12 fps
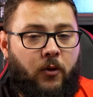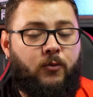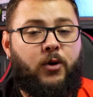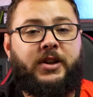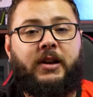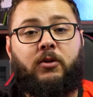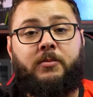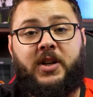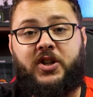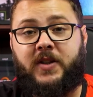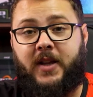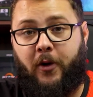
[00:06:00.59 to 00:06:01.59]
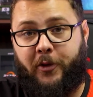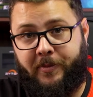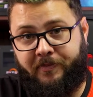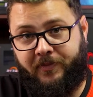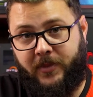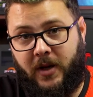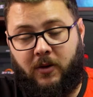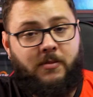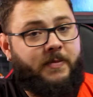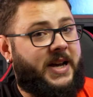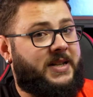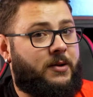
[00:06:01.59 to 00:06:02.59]
um modelo mid tower, com
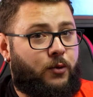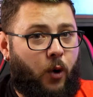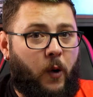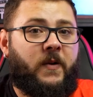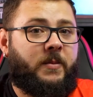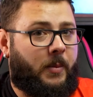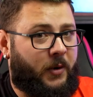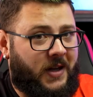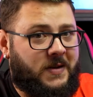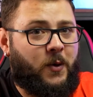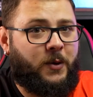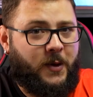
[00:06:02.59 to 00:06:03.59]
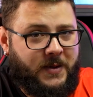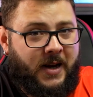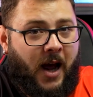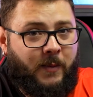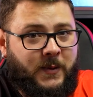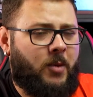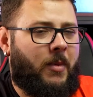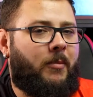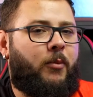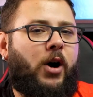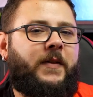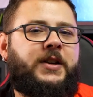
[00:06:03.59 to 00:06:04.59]
PSU cover para poder esconder os cabos e uma
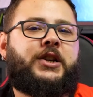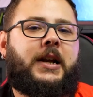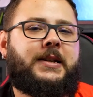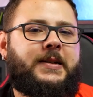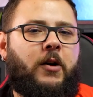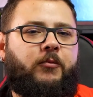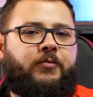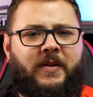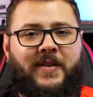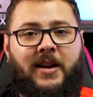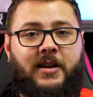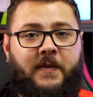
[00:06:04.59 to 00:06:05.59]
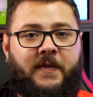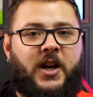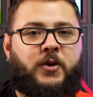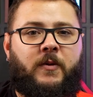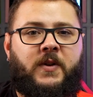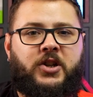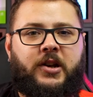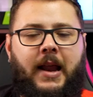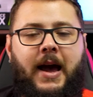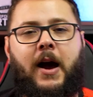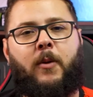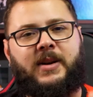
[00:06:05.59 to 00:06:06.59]
boa ventilação, uma entrada na frente para
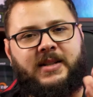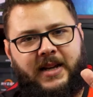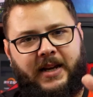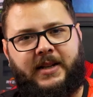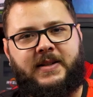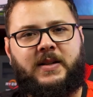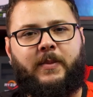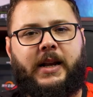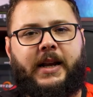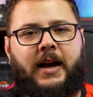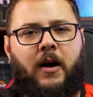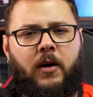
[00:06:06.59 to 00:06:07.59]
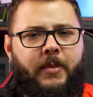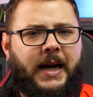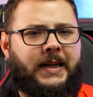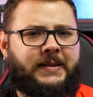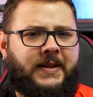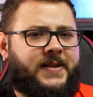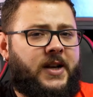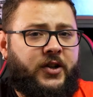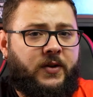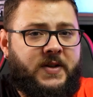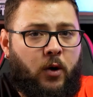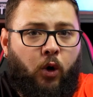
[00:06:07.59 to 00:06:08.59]
ventilar, uma saída em cima legal, mas que seja
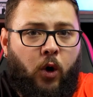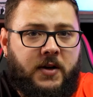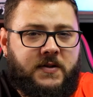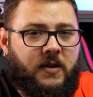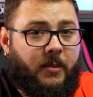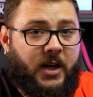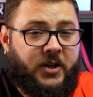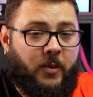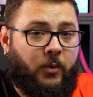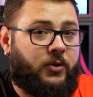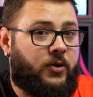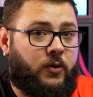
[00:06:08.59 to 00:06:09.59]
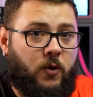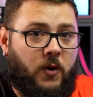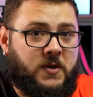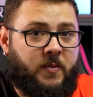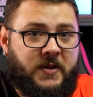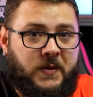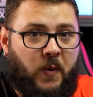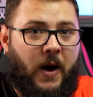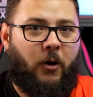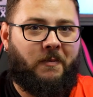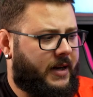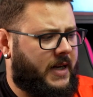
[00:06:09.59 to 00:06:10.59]
do seu gosto. O gabinete é muito de gosto
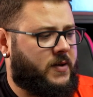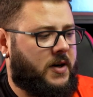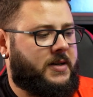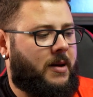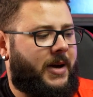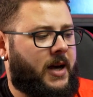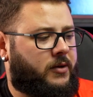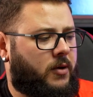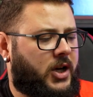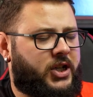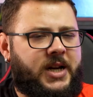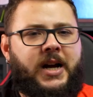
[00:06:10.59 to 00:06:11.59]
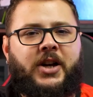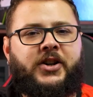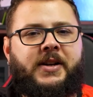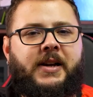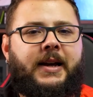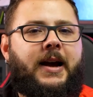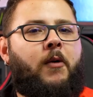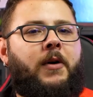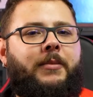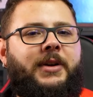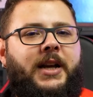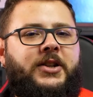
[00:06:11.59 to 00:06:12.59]
pessoal. Nesse orçamento, eu acho que encaixaria legal um
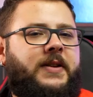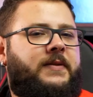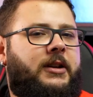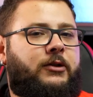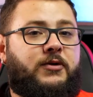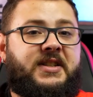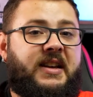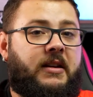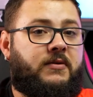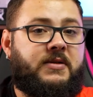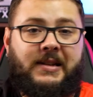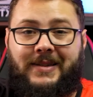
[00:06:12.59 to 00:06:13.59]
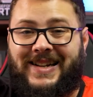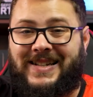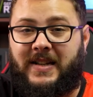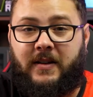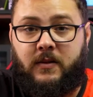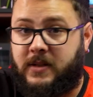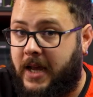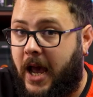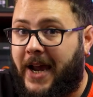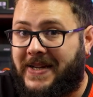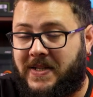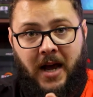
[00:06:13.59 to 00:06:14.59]
gabinete entre 200 e 300
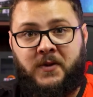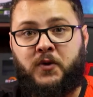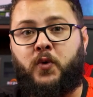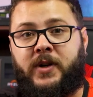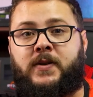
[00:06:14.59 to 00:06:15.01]
reais, a sua